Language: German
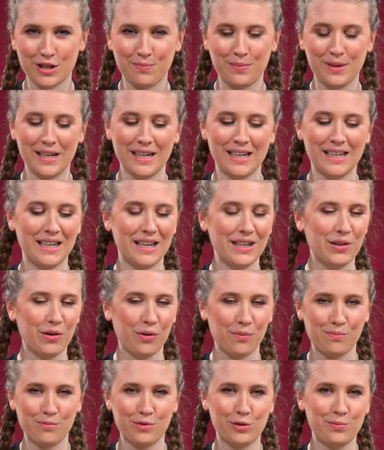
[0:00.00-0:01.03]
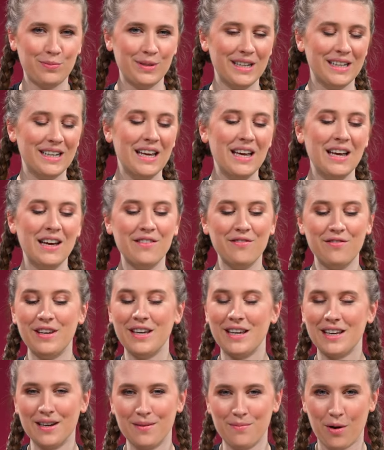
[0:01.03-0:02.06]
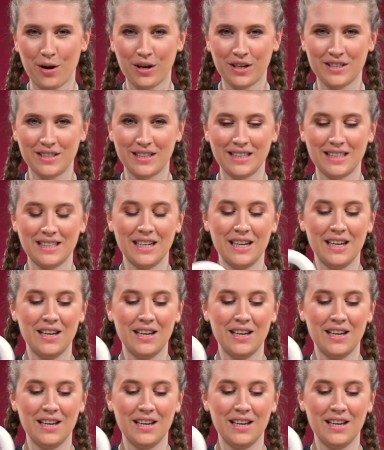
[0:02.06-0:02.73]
spielen, in Gruppen spielen, wie ihr möchtet.